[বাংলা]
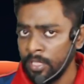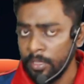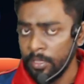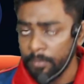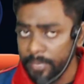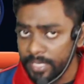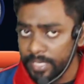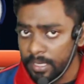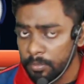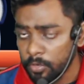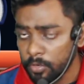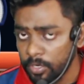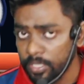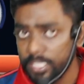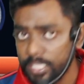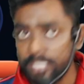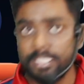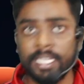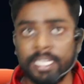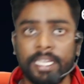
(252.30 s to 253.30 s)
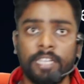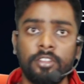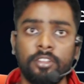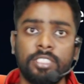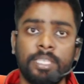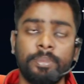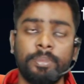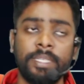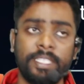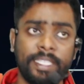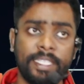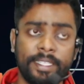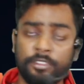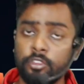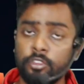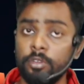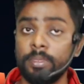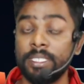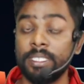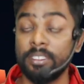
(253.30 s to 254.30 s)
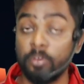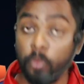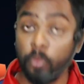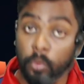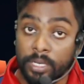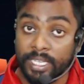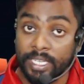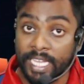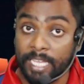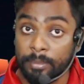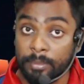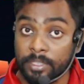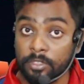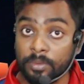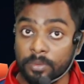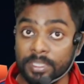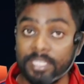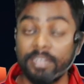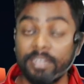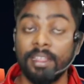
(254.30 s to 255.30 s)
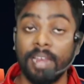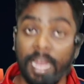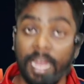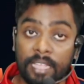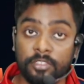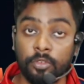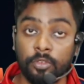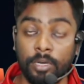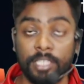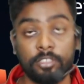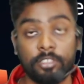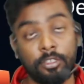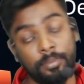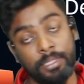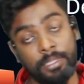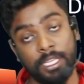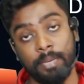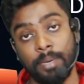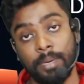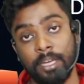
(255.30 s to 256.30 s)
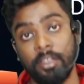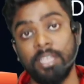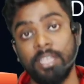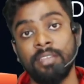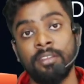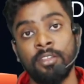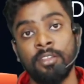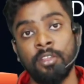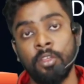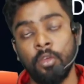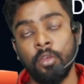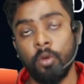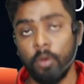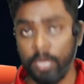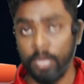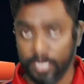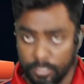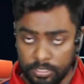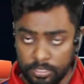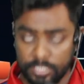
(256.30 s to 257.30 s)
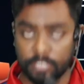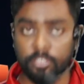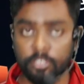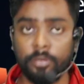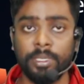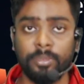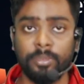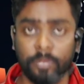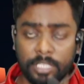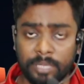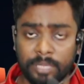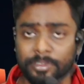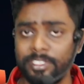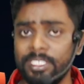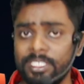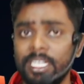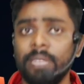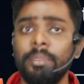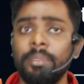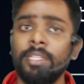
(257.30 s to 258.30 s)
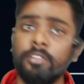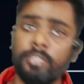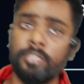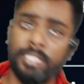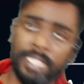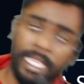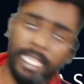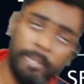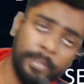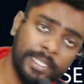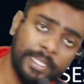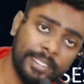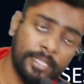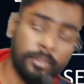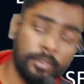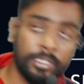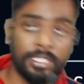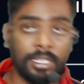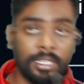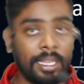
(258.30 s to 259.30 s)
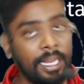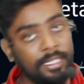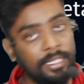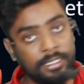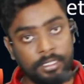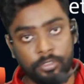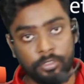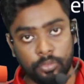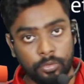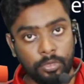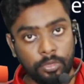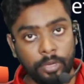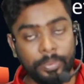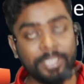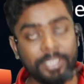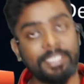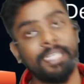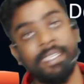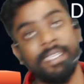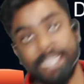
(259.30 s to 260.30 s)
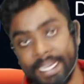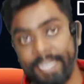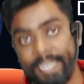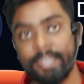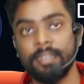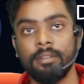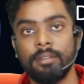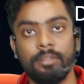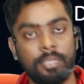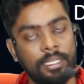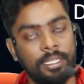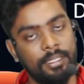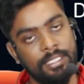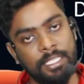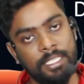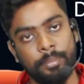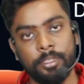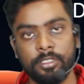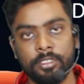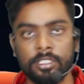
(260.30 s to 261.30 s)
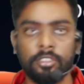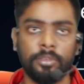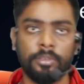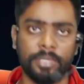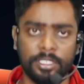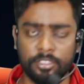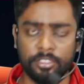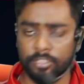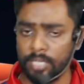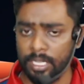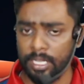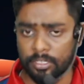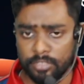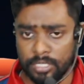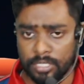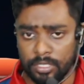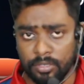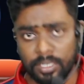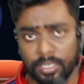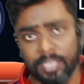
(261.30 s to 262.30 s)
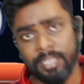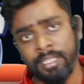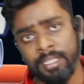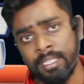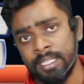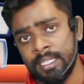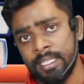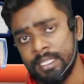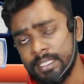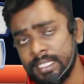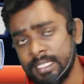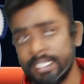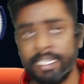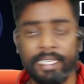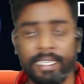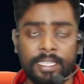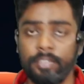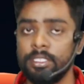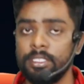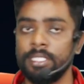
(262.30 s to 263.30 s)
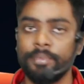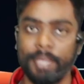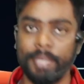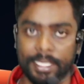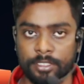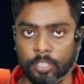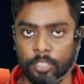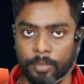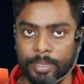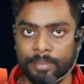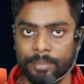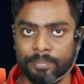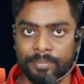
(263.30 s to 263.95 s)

মিট আপ করে কি সেখানে হচ্ছে আমি জিজ্ঞেস করবো যে কোন টাইমে তোমাদের ক্লাস হলে সব থেকে ভালো হয় ওখানে হচ্ছে সবাই মতামত জানাবে তো সেই বেসে হচ্ছে ক্লাসটা শুরু হবে সেই ডেট হিসেবে হচ্ছে তোমাদের সঙ্গে আলোচনা করে সেই ডেটটা হচ্ছে ফিক্স হবে